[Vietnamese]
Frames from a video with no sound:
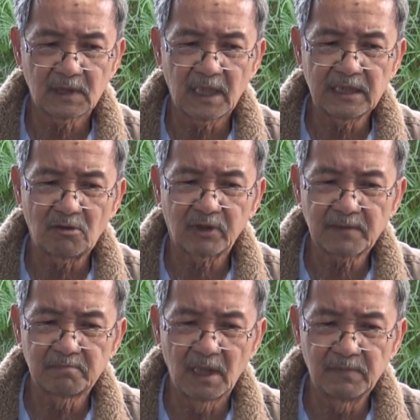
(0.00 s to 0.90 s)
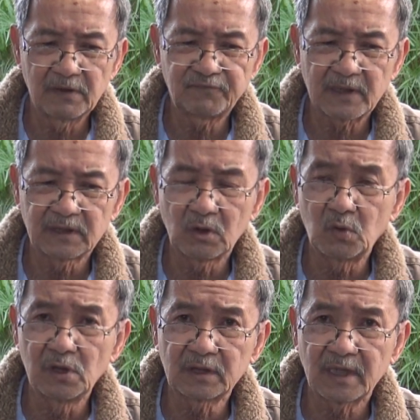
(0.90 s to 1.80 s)
đã vào cách bờ biển Phan Thiết
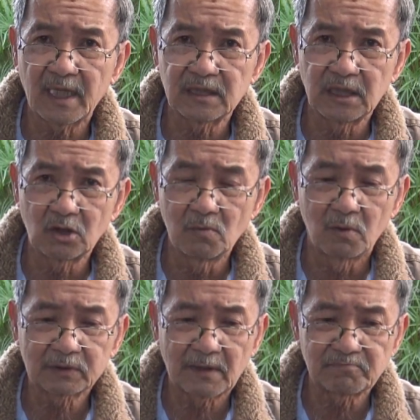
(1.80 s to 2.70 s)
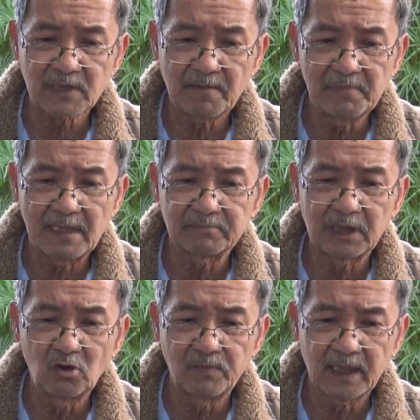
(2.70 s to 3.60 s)
của nước ta chỉ có 185
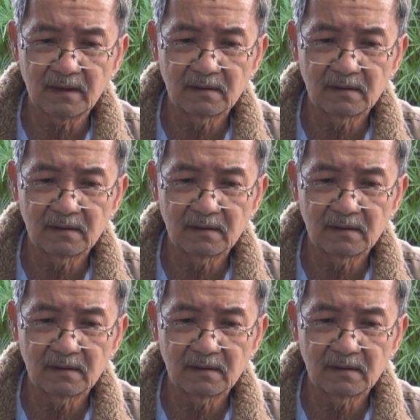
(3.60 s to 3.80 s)
km